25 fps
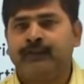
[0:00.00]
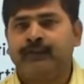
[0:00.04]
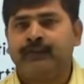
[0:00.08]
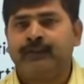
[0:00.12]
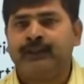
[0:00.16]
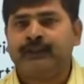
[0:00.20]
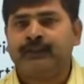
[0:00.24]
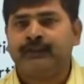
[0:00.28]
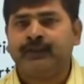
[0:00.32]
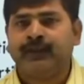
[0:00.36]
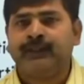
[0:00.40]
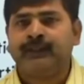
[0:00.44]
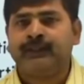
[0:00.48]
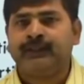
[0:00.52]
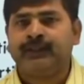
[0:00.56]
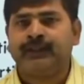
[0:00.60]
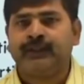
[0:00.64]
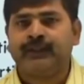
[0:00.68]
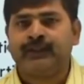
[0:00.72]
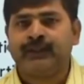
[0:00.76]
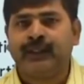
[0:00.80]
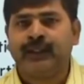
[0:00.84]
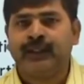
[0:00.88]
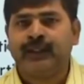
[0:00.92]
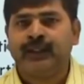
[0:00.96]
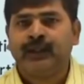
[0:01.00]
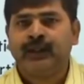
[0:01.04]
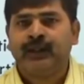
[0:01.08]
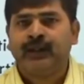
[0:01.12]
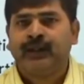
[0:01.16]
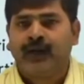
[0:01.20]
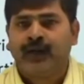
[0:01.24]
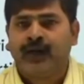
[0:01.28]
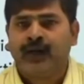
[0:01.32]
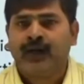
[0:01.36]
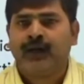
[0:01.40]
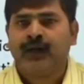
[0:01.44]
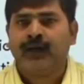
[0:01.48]
विश्वास कीजिए
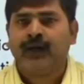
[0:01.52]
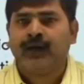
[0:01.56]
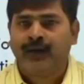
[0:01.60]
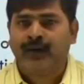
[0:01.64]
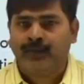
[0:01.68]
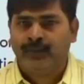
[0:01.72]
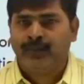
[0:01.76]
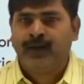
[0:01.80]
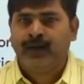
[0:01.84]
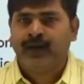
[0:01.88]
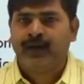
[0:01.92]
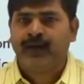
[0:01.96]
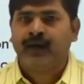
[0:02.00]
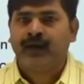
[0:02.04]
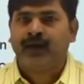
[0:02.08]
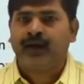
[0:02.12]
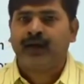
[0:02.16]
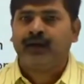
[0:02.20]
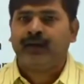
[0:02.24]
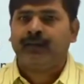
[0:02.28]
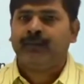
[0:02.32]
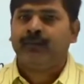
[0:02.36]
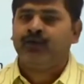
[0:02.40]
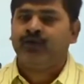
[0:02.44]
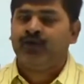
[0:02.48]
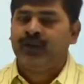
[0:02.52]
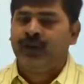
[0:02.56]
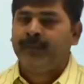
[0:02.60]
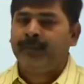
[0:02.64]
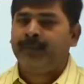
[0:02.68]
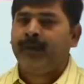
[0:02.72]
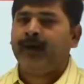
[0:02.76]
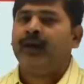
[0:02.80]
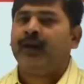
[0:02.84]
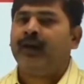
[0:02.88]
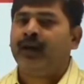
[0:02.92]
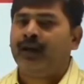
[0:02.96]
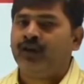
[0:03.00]
अगर हमें रहना मुझे
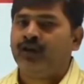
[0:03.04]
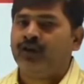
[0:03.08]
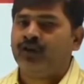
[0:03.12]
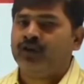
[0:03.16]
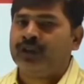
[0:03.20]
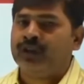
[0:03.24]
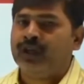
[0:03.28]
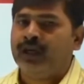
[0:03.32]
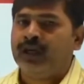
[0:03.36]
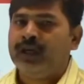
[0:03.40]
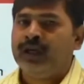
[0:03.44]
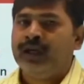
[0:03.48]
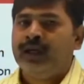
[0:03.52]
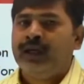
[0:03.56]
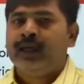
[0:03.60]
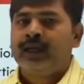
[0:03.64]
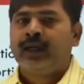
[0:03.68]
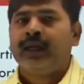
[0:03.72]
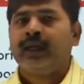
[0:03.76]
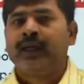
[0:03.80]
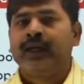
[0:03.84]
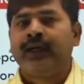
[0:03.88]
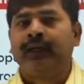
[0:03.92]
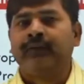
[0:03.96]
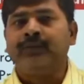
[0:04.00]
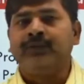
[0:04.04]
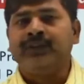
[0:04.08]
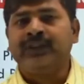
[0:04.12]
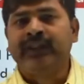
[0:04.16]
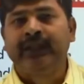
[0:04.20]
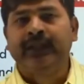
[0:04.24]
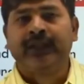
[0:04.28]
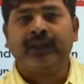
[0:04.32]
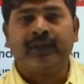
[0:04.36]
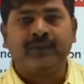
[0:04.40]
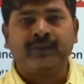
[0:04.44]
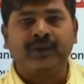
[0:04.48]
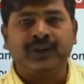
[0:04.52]
पढ़ना होता कि कम से
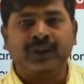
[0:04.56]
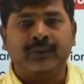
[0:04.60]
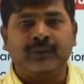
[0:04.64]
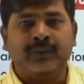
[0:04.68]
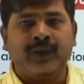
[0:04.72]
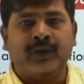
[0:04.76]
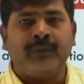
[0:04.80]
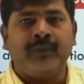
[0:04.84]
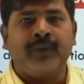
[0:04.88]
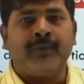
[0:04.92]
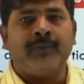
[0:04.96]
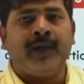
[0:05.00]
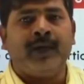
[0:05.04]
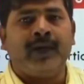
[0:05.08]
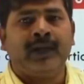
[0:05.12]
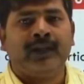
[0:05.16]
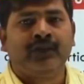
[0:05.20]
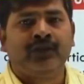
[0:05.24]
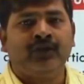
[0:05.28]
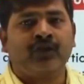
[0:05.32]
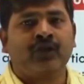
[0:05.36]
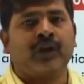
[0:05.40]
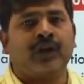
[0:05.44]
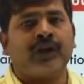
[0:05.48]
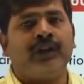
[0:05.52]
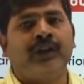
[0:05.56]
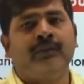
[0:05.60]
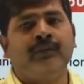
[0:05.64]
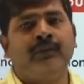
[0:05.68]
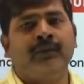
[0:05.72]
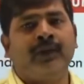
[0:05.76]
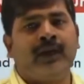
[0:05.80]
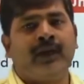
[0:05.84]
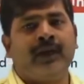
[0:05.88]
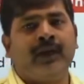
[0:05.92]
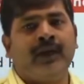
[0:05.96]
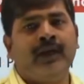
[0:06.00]
कम समय में मैथ को खत्म कर ले